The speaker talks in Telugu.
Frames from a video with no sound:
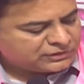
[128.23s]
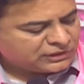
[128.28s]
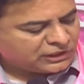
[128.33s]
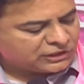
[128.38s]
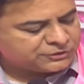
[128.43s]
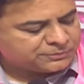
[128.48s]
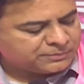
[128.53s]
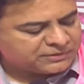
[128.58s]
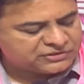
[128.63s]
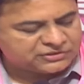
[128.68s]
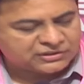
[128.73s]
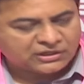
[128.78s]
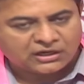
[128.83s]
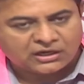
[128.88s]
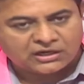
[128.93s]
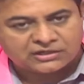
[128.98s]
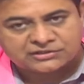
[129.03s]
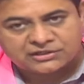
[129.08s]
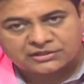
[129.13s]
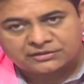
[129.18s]
చాలా
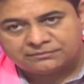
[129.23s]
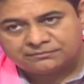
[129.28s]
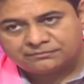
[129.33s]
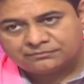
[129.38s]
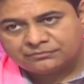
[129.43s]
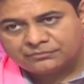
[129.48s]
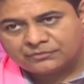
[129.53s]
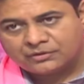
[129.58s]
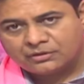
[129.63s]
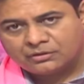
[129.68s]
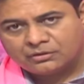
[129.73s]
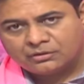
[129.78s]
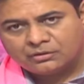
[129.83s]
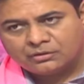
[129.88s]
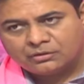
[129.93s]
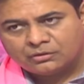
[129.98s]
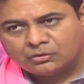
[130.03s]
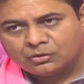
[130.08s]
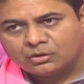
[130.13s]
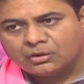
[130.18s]
స్పష్టంగా రాశాయి
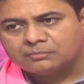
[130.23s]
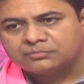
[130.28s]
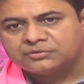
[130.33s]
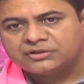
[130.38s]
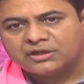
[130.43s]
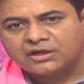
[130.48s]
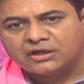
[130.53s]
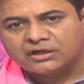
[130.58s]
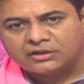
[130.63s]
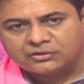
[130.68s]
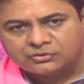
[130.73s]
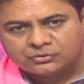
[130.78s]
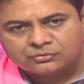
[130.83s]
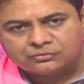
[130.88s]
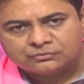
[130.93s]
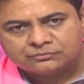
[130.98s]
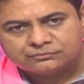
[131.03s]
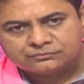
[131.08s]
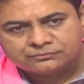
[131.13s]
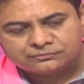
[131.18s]
రుణం తీరలేదు
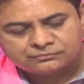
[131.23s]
